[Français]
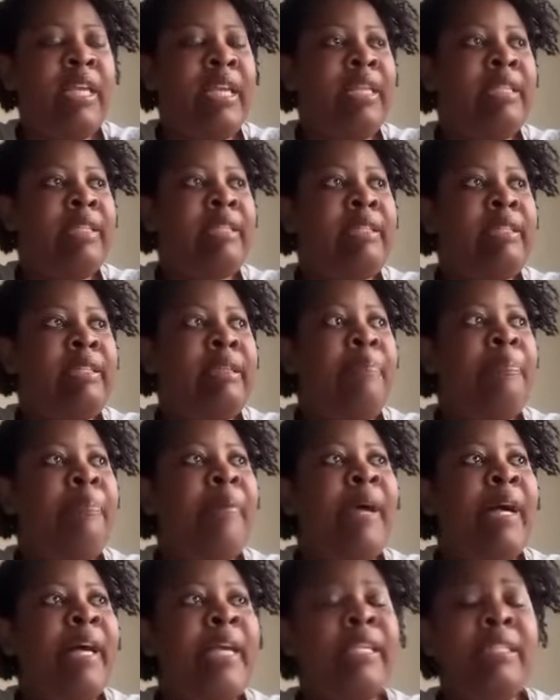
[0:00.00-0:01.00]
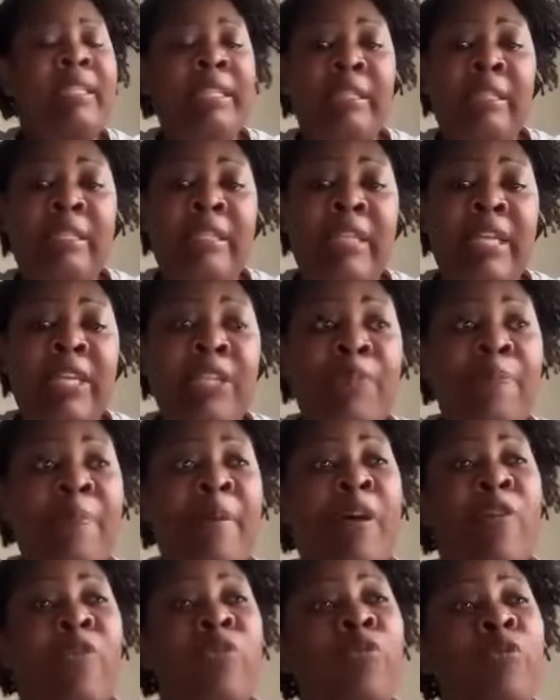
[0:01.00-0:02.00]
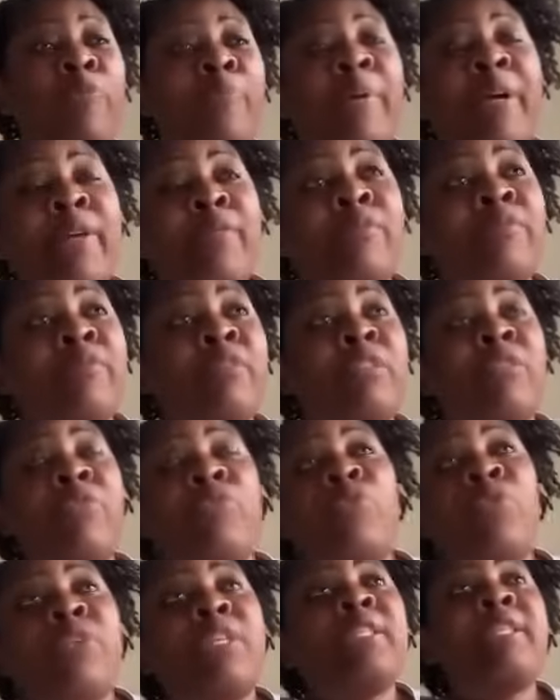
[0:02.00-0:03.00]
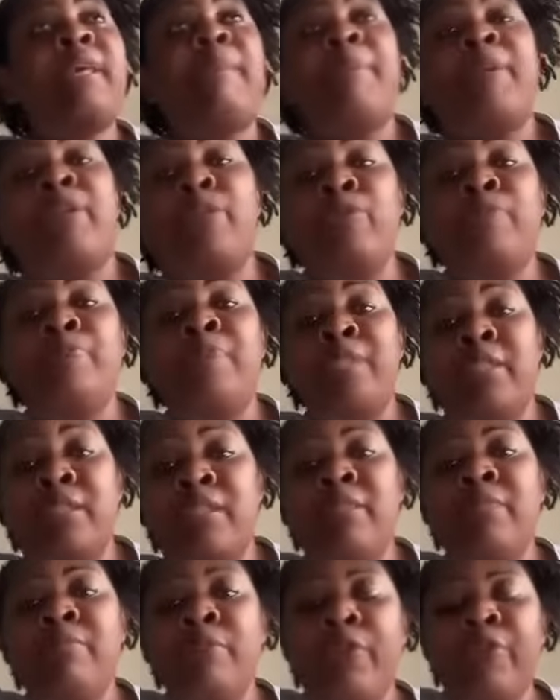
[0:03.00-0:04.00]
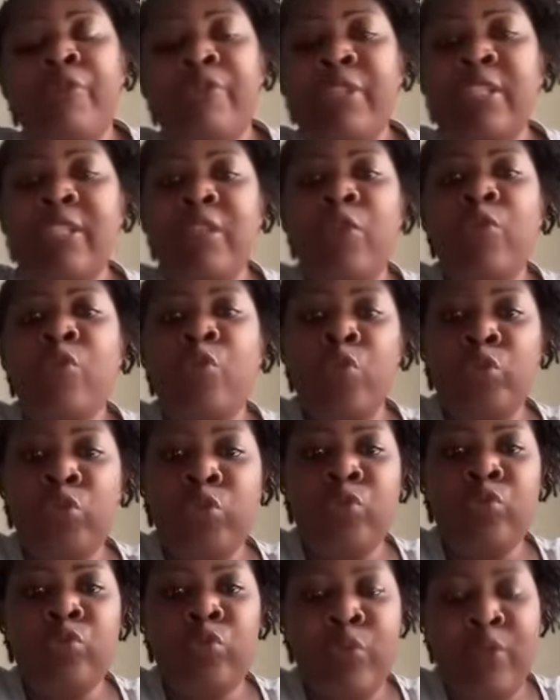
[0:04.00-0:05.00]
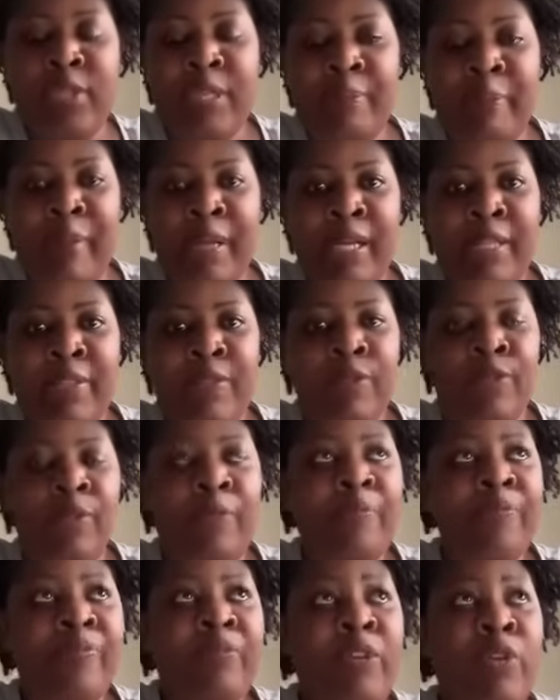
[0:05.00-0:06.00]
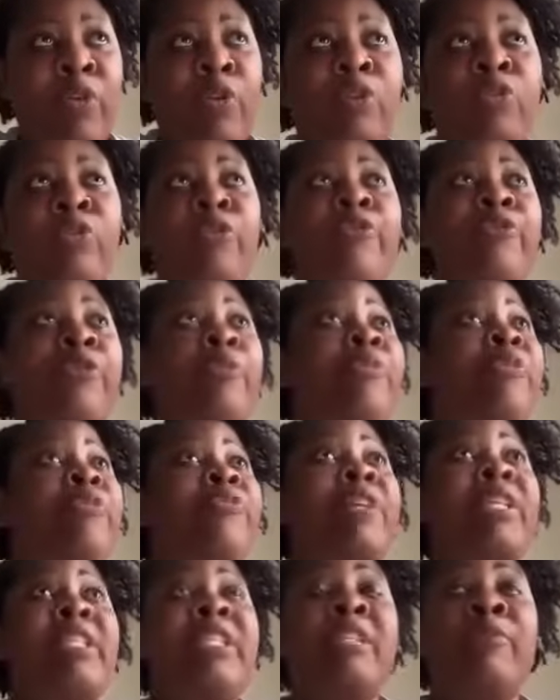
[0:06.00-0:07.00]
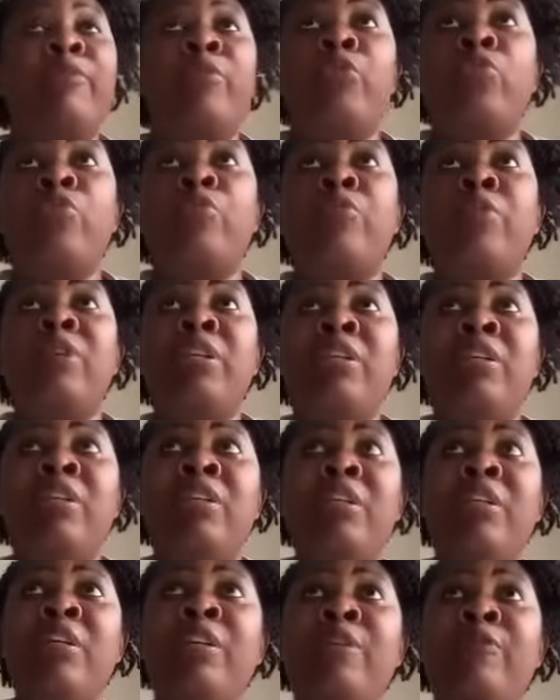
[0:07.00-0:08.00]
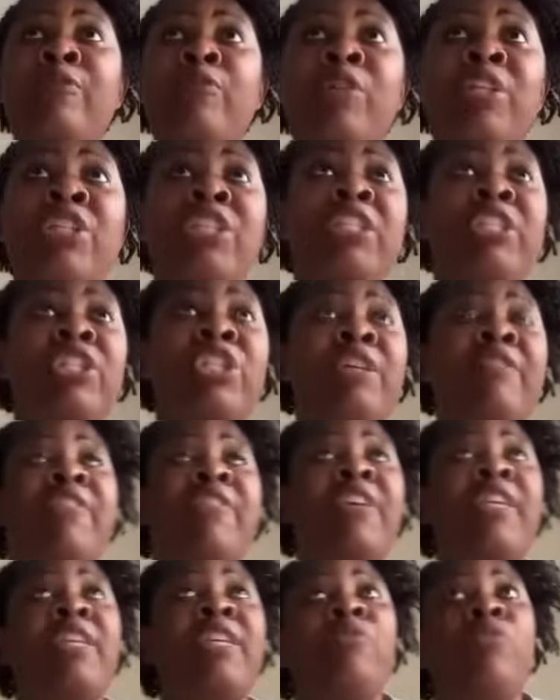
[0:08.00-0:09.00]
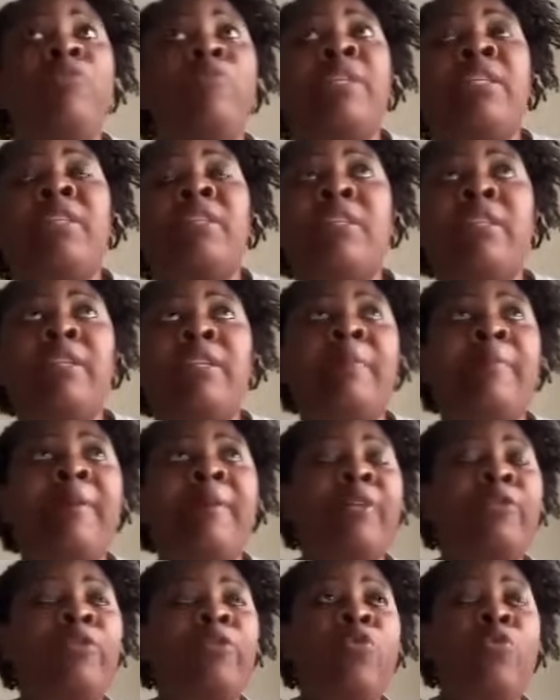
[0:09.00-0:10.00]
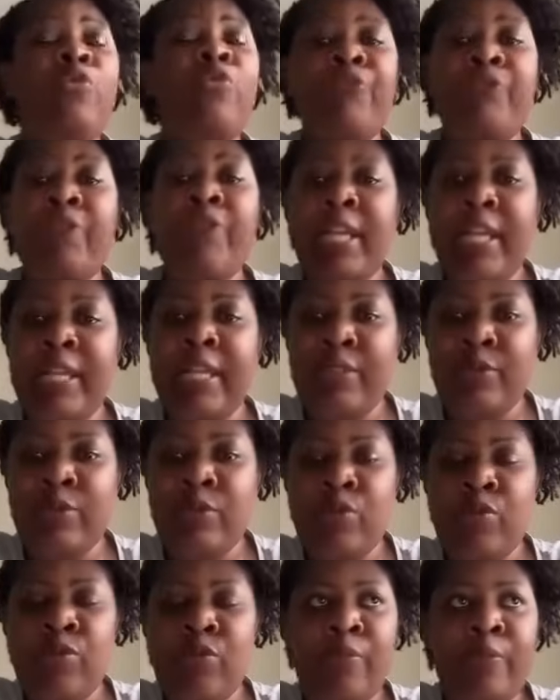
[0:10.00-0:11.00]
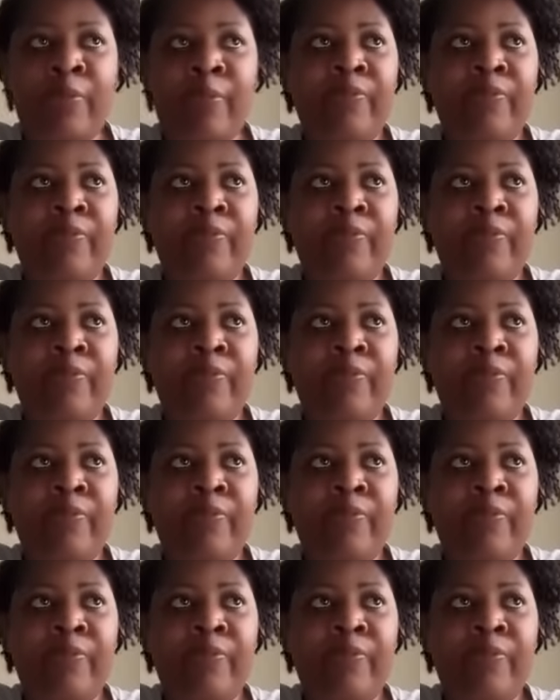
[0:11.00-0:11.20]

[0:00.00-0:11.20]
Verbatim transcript: est séparé des sièges par, par ce qu'ils appellent une piscine, mais en fait, c'est un gros trou de séparation. Un enfant peut facilement tomber. Moi, j'ai déjà failli me blesser là-bas, donc on fait attention.